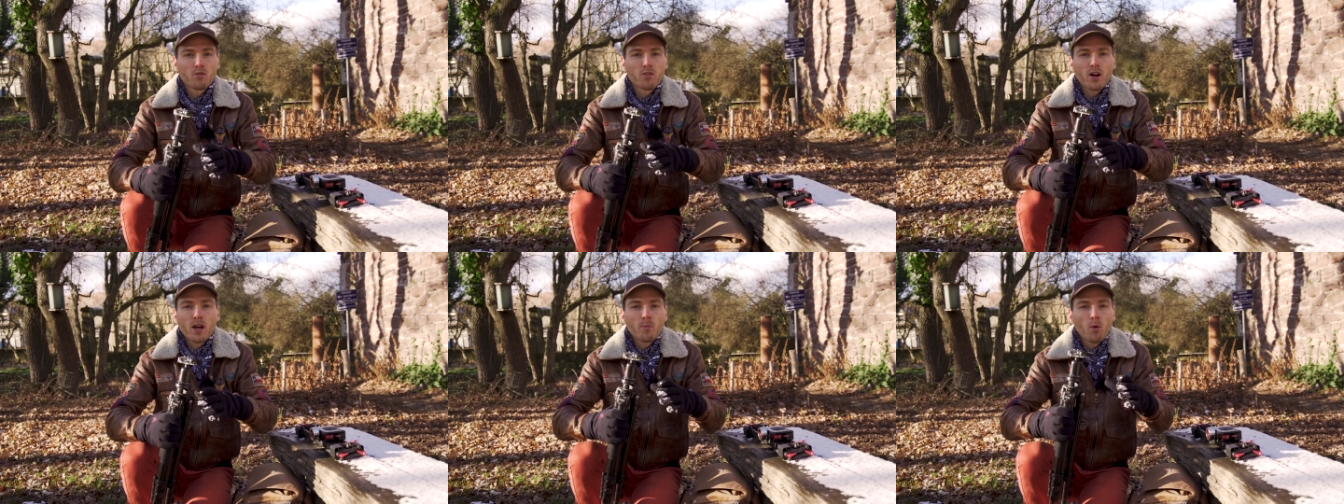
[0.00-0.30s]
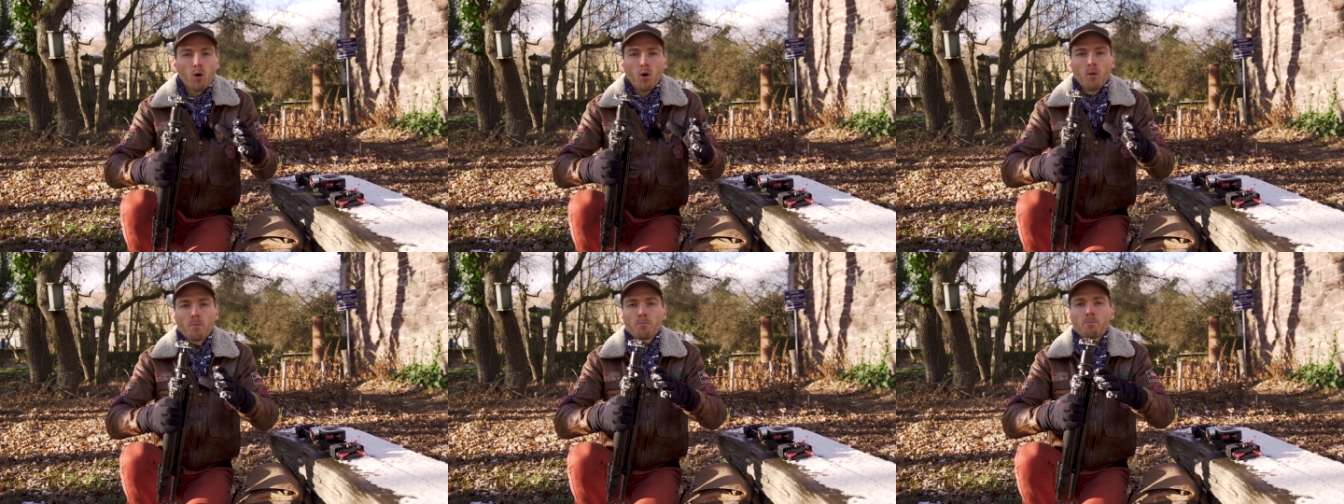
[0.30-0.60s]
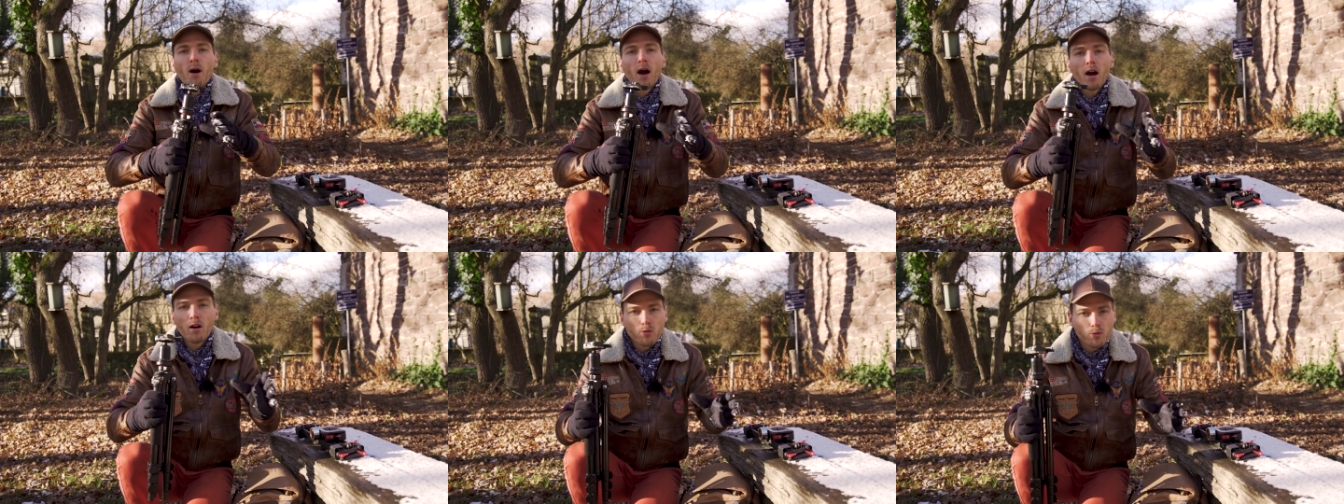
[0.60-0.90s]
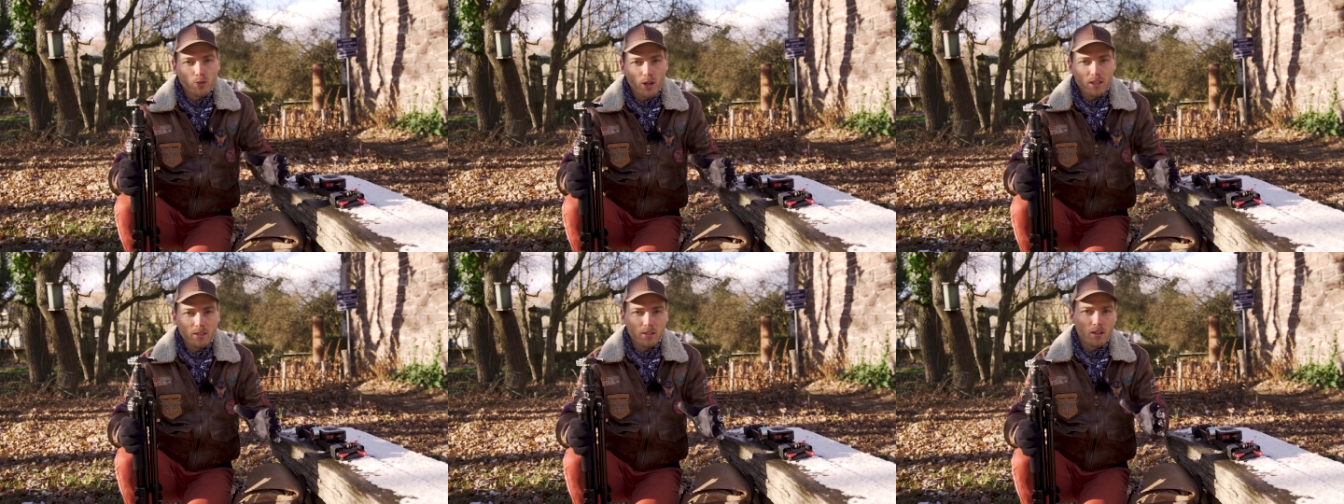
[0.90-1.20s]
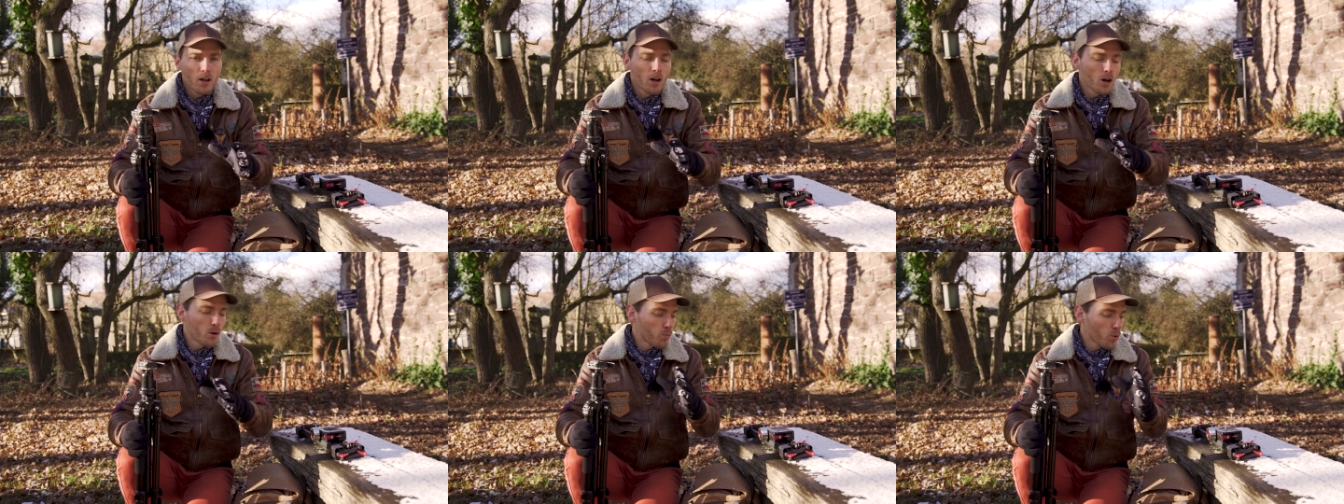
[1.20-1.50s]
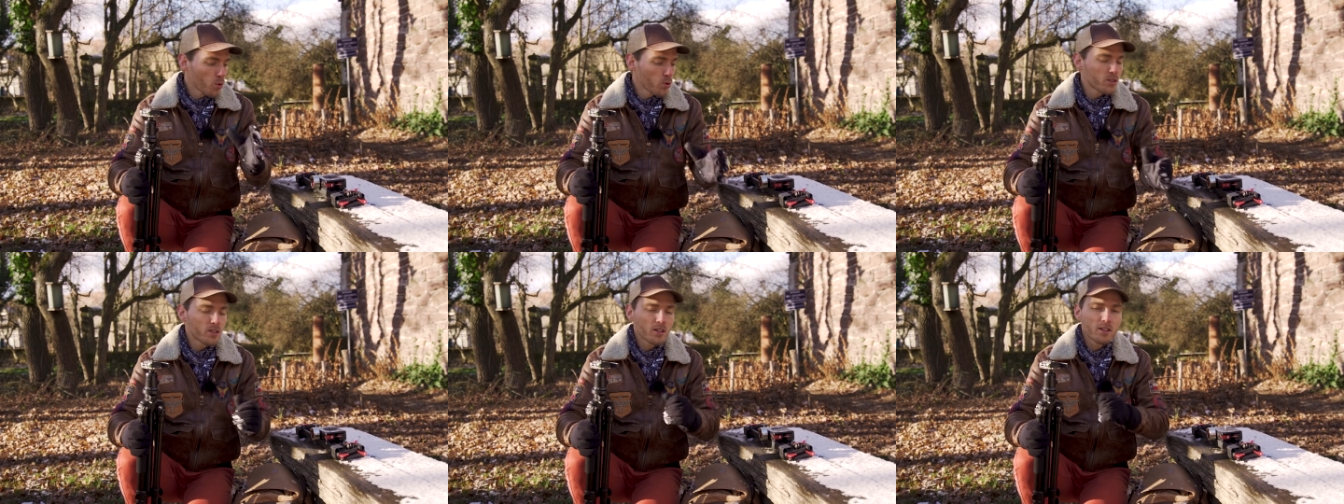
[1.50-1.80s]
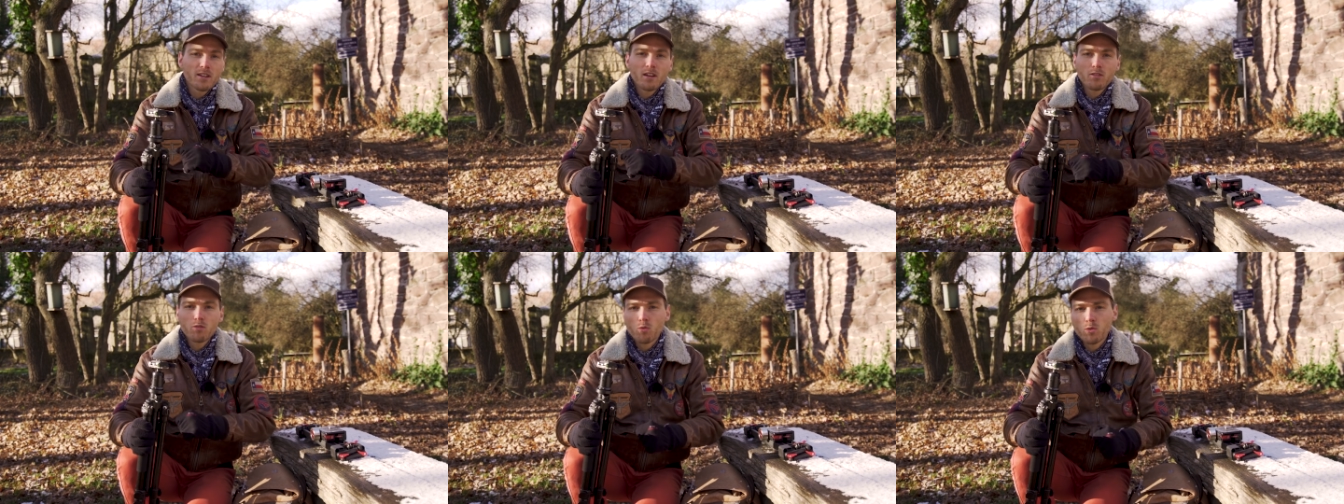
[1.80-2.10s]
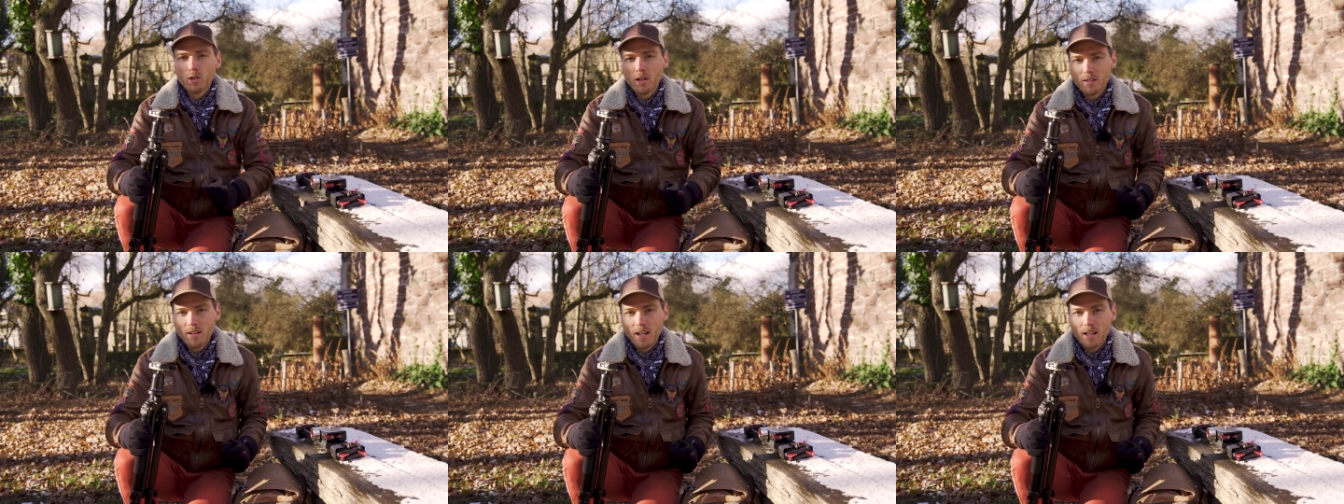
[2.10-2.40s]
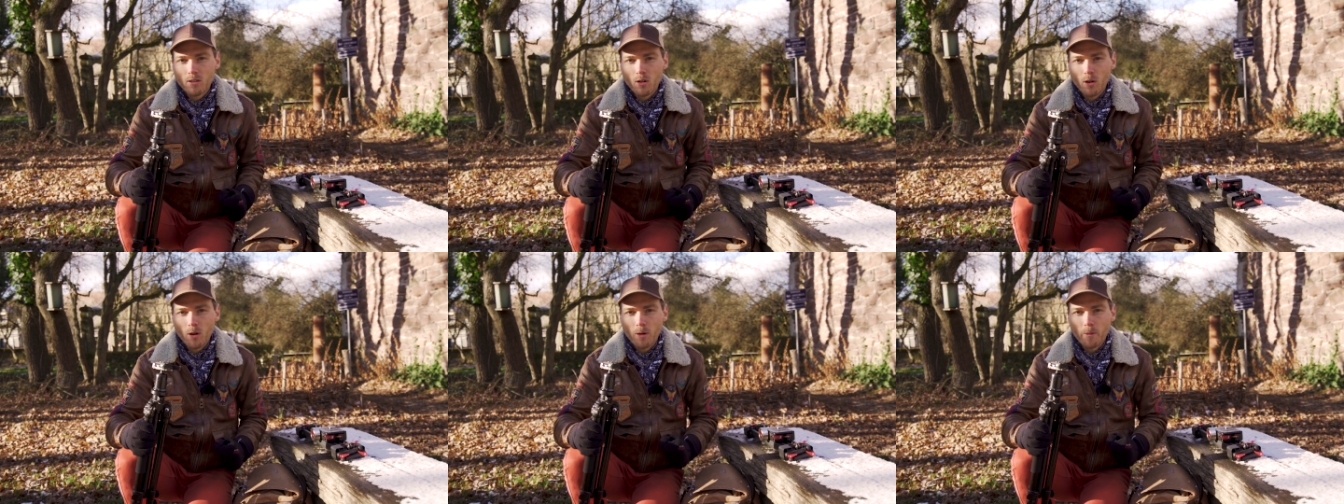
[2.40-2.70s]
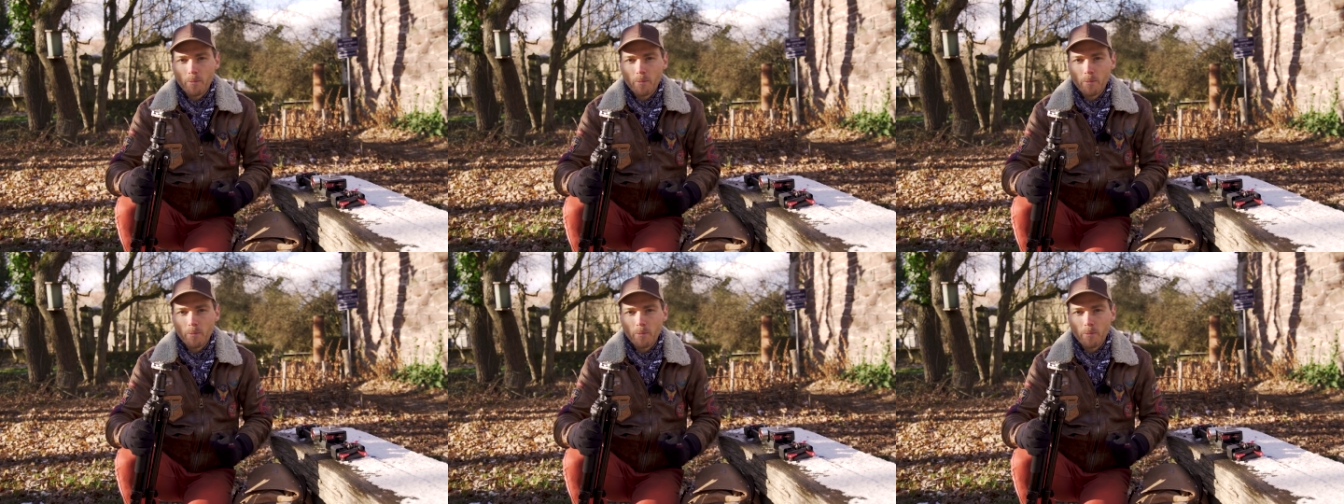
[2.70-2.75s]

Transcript: vraiment parfaite pour l'utilisation d'un slider.